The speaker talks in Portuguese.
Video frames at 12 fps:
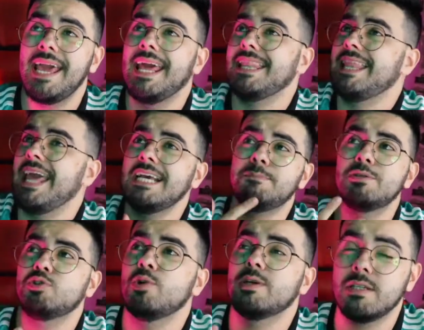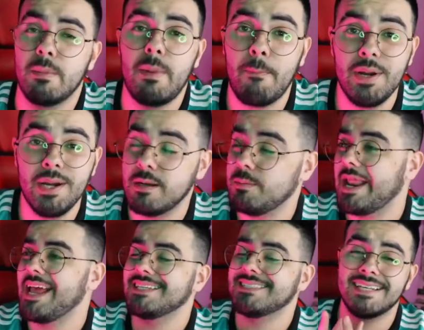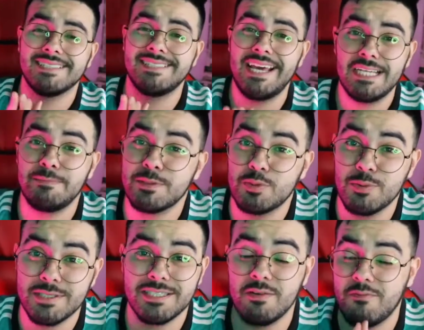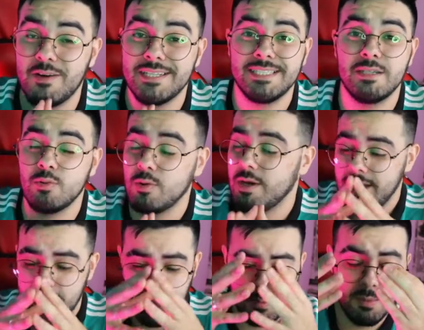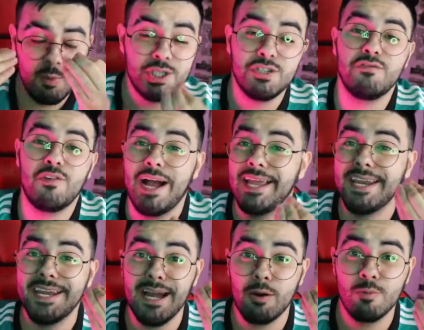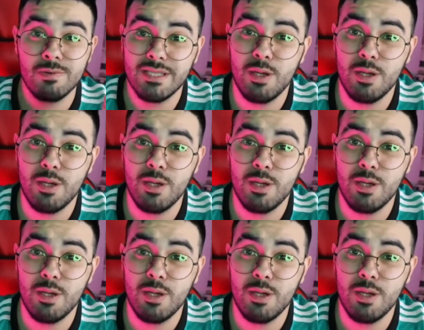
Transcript: É 10 pessoas que estão me apoiando, mano. É essas 10 pessoas que estão fazendo eu me motivar e criar